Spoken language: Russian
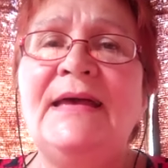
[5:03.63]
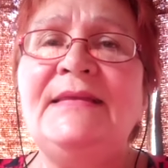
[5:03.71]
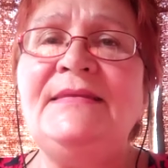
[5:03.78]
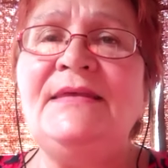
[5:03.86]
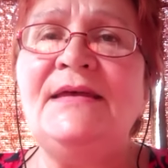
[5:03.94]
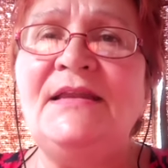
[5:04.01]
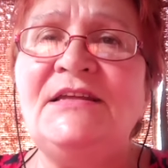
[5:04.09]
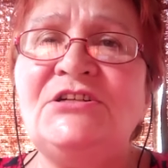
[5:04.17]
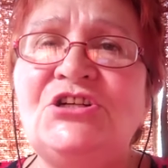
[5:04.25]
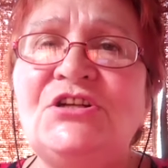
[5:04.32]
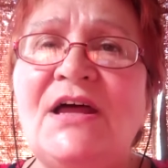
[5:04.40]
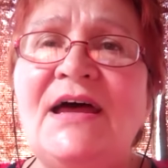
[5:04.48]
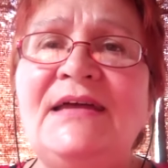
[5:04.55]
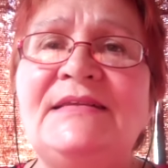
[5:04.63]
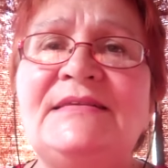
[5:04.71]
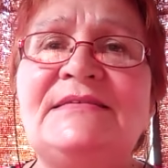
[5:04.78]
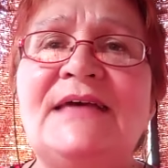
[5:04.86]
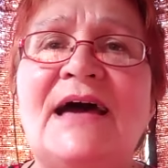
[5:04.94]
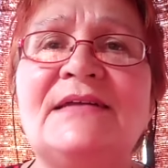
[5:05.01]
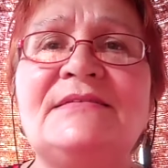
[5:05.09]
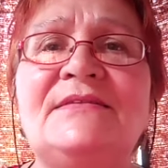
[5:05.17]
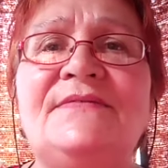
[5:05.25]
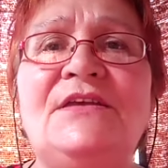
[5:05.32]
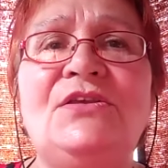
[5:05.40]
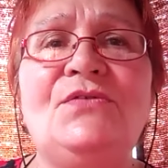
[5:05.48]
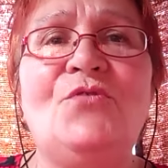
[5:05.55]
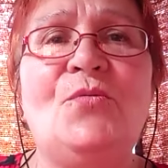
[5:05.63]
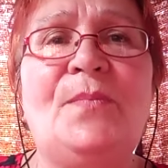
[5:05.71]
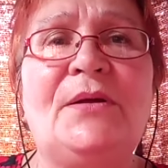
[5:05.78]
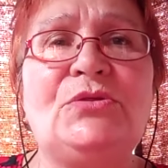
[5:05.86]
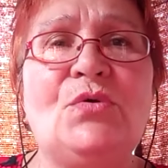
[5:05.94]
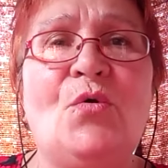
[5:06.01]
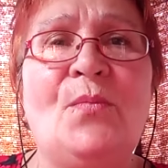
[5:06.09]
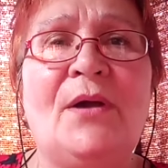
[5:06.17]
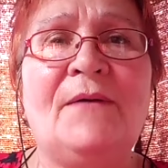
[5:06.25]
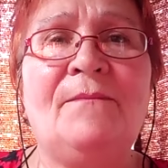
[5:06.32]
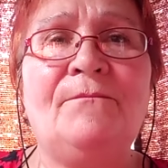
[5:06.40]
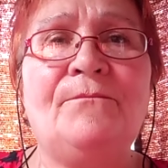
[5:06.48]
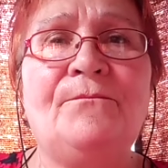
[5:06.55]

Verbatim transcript: не лишает царства его потомкам.